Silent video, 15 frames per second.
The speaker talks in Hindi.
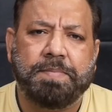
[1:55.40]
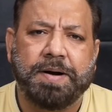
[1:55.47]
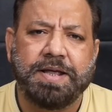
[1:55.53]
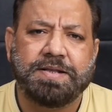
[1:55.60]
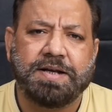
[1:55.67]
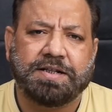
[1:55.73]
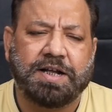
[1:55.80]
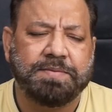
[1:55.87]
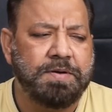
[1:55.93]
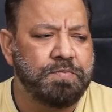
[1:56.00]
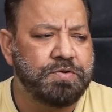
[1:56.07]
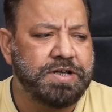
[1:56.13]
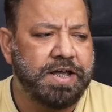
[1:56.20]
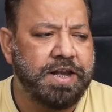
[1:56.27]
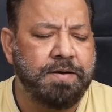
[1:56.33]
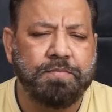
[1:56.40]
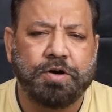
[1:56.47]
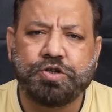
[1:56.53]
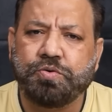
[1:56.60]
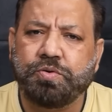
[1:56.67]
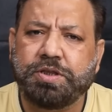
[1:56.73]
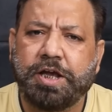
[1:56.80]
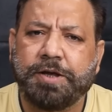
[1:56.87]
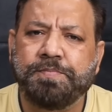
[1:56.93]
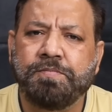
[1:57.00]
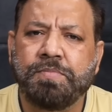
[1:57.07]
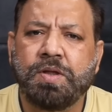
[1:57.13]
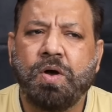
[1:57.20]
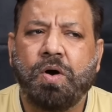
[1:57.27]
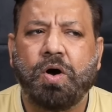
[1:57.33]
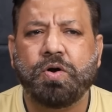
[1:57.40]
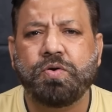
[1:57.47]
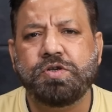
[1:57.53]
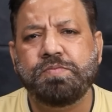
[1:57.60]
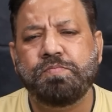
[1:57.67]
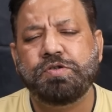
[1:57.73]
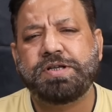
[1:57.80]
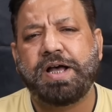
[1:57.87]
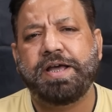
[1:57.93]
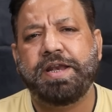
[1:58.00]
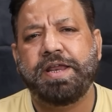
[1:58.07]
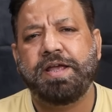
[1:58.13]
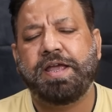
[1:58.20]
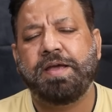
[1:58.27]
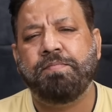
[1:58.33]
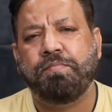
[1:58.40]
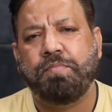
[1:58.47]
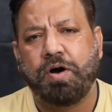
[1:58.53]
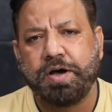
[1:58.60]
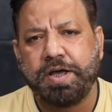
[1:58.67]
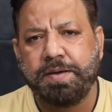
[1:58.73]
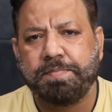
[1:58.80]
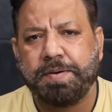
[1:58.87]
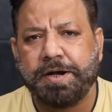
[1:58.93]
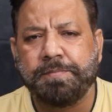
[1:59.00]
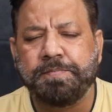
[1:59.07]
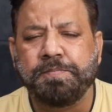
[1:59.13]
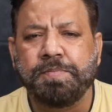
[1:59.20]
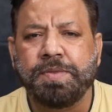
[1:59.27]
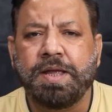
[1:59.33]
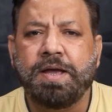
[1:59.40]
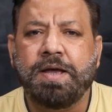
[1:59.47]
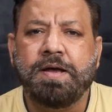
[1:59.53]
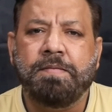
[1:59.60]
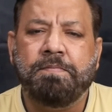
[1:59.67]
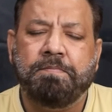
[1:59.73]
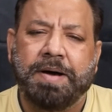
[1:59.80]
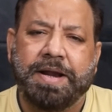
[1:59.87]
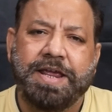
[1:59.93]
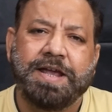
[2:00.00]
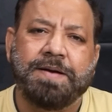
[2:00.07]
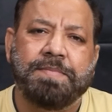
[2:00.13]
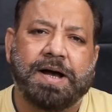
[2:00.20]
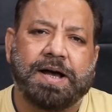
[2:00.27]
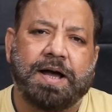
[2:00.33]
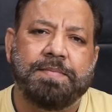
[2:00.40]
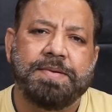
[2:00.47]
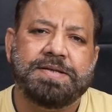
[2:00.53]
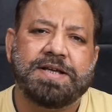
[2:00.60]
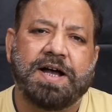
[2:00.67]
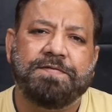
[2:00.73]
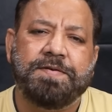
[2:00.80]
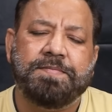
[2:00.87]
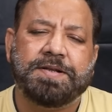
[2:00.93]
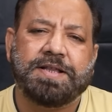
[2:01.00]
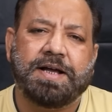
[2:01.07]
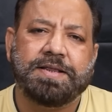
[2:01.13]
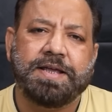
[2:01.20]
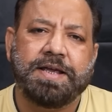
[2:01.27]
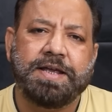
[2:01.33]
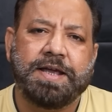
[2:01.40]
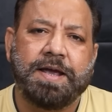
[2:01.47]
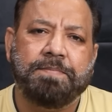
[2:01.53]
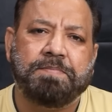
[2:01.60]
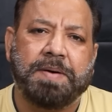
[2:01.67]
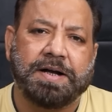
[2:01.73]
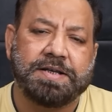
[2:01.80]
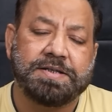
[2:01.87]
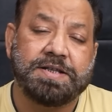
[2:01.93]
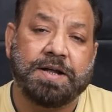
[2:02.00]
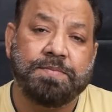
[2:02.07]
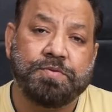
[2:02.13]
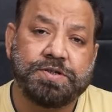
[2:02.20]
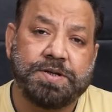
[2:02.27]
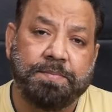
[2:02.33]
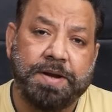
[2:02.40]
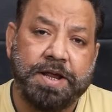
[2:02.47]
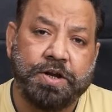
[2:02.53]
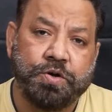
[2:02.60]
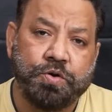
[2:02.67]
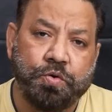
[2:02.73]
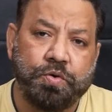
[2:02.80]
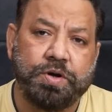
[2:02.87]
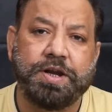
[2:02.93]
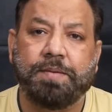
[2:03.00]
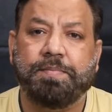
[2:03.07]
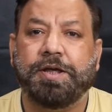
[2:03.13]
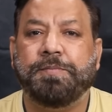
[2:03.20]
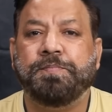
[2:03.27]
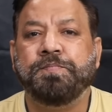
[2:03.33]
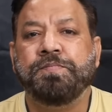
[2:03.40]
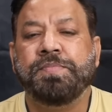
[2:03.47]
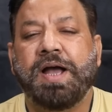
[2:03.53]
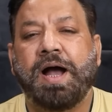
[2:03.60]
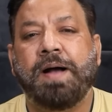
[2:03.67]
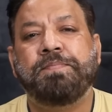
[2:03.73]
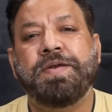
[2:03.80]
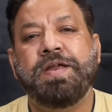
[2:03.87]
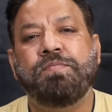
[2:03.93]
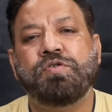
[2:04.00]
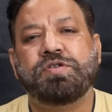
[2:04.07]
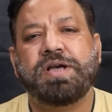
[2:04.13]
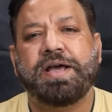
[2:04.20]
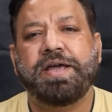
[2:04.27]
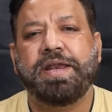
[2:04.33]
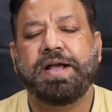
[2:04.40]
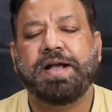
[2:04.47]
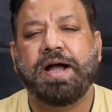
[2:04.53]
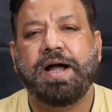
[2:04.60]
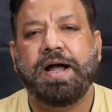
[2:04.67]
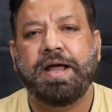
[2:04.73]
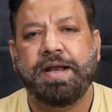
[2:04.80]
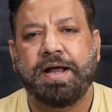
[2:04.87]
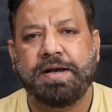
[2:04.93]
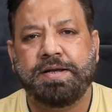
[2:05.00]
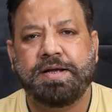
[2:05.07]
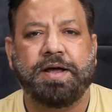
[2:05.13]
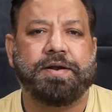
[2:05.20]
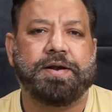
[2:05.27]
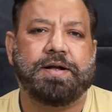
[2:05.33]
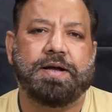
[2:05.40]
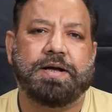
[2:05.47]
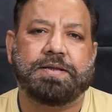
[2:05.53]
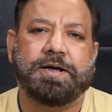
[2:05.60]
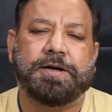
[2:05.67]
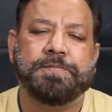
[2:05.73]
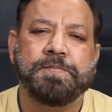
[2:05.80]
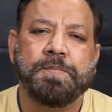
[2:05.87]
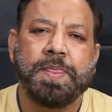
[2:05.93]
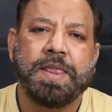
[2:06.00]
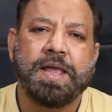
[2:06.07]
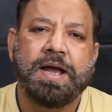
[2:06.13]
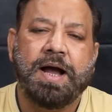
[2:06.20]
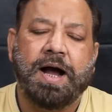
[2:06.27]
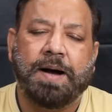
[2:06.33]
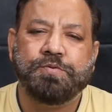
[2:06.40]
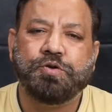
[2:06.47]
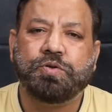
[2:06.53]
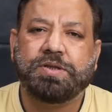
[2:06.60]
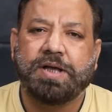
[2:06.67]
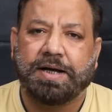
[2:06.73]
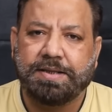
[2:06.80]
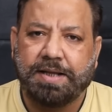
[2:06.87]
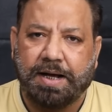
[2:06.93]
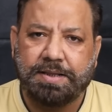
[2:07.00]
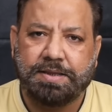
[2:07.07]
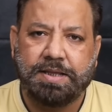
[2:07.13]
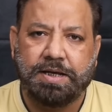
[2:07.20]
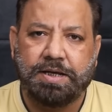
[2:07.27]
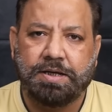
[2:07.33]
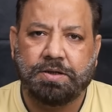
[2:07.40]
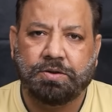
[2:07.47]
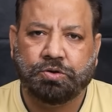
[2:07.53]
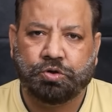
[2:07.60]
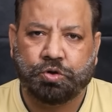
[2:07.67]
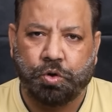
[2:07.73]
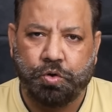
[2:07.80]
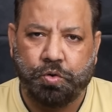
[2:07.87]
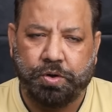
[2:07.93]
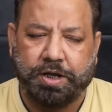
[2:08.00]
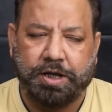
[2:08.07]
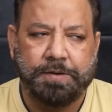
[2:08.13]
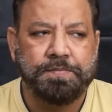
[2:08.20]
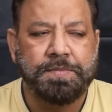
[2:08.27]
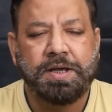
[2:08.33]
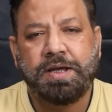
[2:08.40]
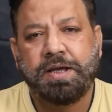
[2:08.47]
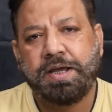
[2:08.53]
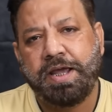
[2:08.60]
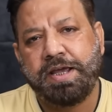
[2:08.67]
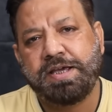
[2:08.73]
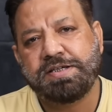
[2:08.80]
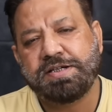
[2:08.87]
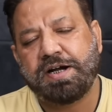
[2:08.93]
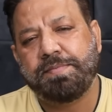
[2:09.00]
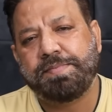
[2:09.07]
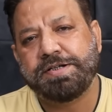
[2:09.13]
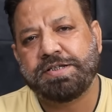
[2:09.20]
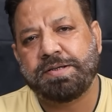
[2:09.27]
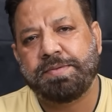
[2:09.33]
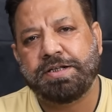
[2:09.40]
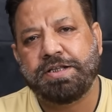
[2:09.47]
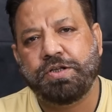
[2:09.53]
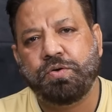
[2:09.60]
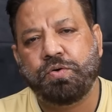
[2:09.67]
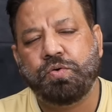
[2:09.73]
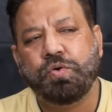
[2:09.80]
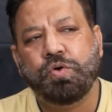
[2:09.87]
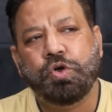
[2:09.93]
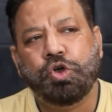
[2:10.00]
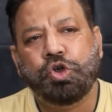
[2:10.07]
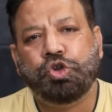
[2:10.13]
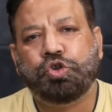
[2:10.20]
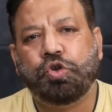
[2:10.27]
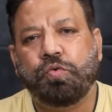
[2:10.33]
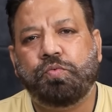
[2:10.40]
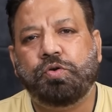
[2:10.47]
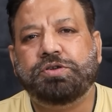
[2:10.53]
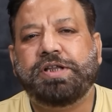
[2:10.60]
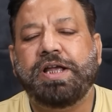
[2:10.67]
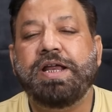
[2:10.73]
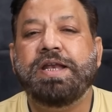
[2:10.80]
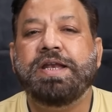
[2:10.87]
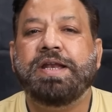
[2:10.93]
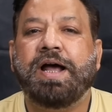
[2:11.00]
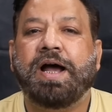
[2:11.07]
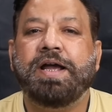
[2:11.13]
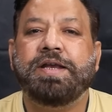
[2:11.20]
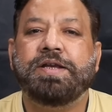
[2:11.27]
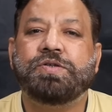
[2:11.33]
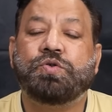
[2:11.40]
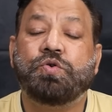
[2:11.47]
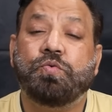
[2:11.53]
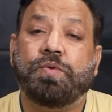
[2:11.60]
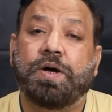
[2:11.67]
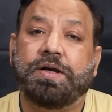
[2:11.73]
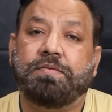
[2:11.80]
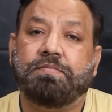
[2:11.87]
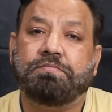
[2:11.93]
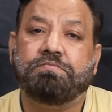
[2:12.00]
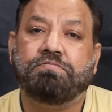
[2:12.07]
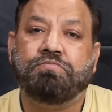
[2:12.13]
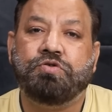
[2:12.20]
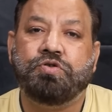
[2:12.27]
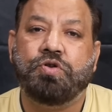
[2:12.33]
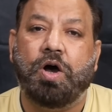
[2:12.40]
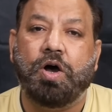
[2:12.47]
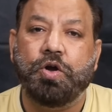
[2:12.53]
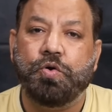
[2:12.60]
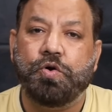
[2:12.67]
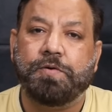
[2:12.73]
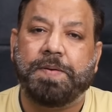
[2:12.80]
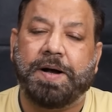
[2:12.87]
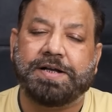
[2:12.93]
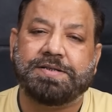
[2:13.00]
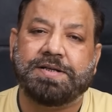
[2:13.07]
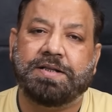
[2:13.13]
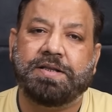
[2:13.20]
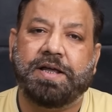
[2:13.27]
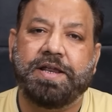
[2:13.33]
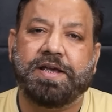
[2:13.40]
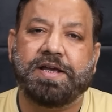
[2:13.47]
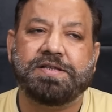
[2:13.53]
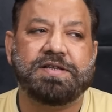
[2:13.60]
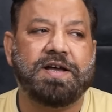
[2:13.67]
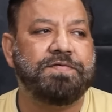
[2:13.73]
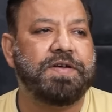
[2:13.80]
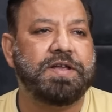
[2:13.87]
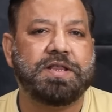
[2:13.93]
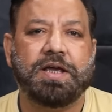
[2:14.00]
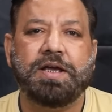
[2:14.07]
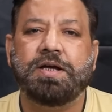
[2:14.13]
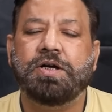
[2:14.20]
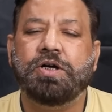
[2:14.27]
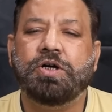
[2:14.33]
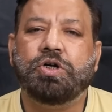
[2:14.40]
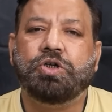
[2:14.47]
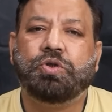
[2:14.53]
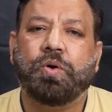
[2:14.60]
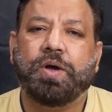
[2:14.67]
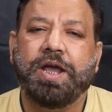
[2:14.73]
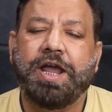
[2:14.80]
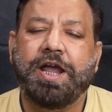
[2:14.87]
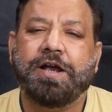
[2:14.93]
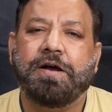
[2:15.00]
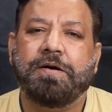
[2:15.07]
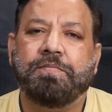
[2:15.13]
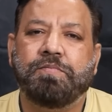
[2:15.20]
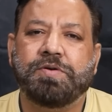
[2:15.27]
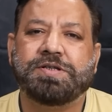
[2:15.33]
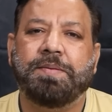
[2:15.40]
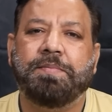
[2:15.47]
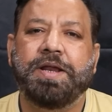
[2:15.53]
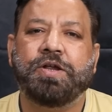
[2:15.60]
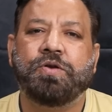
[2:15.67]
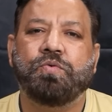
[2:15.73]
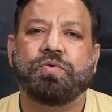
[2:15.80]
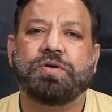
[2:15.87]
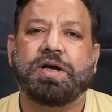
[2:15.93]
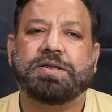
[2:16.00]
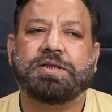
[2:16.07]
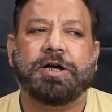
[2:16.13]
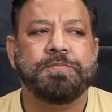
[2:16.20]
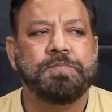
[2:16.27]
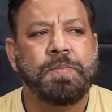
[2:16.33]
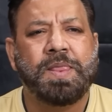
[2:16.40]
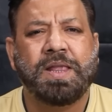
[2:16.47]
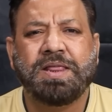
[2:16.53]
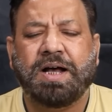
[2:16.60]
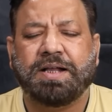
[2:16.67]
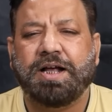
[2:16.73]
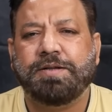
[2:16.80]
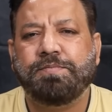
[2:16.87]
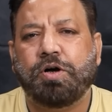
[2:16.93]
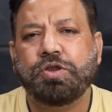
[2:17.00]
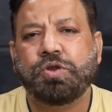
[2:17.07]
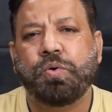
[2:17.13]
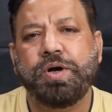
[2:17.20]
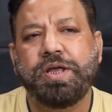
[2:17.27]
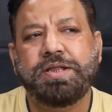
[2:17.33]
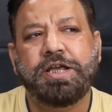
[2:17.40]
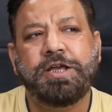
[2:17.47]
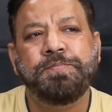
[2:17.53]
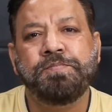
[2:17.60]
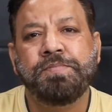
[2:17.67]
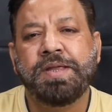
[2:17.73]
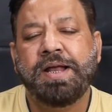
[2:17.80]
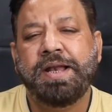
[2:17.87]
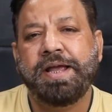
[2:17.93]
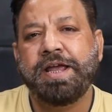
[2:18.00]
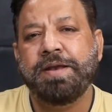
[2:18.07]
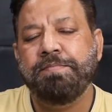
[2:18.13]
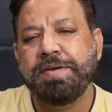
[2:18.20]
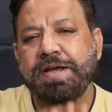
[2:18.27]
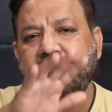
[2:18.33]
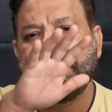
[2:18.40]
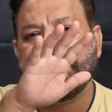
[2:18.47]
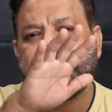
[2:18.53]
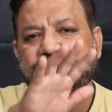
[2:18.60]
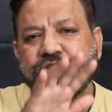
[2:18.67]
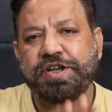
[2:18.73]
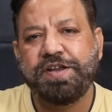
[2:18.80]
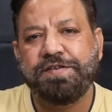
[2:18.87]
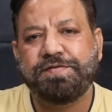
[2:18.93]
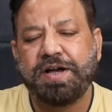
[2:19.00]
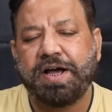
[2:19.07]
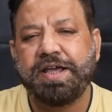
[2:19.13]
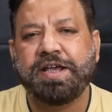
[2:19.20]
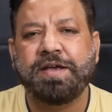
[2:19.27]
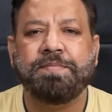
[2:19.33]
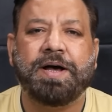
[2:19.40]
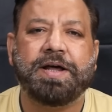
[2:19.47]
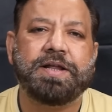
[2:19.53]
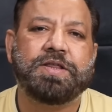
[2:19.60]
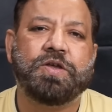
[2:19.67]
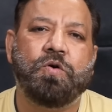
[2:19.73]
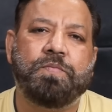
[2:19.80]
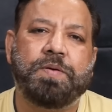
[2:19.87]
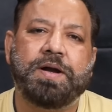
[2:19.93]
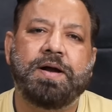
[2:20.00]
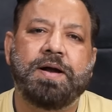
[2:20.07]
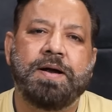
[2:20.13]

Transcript: बड़ी तादाद में मुजाहरीन मौजूद थे और उस मुजाहरे के मौके पर मरी के मकामी साहबी बताते हैं कि पाकिस्तान मुस्लिम लीग नून ने भी अपने मुजाहरे का ऐलान कर रखा था अब जो तादाद थी दोनों की एक ही जगह पर जमा थे दोनों तो वो थी नाइन इस टू वन नौ लोग पाकिस्तान तहरीक इंसाफ के थे तो एक मुस्लिम लीग नून का था तादाद बहुत थोड़ी थी लेकिन मियां नवाज शरीफ का एक इमारत के ऊपर